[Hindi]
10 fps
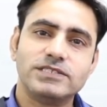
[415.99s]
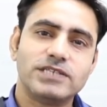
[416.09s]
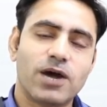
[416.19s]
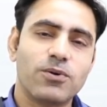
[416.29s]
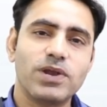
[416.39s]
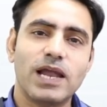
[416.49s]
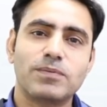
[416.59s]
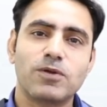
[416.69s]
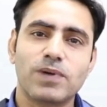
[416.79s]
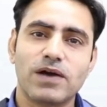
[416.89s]
चारों ही
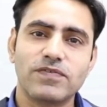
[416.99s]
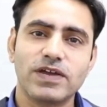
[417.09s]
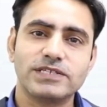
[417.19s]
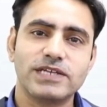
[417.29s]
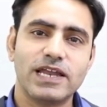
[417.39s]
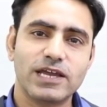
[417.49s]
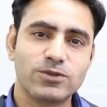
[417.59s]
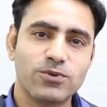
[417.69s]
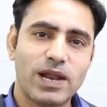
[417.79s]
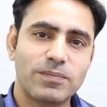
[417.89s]
लैपटॉप काफ़ी अच्छे हैं लेकिन
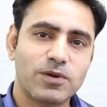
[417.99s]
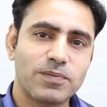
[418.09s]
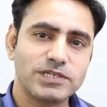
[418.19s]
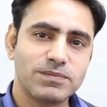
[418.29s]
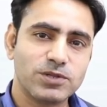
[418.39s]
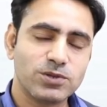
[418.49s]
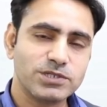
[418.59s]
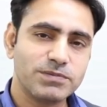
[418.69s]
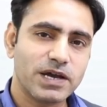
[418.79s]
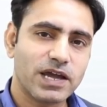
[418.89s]
दो लैपटॉप हैं जिनमें दो जी का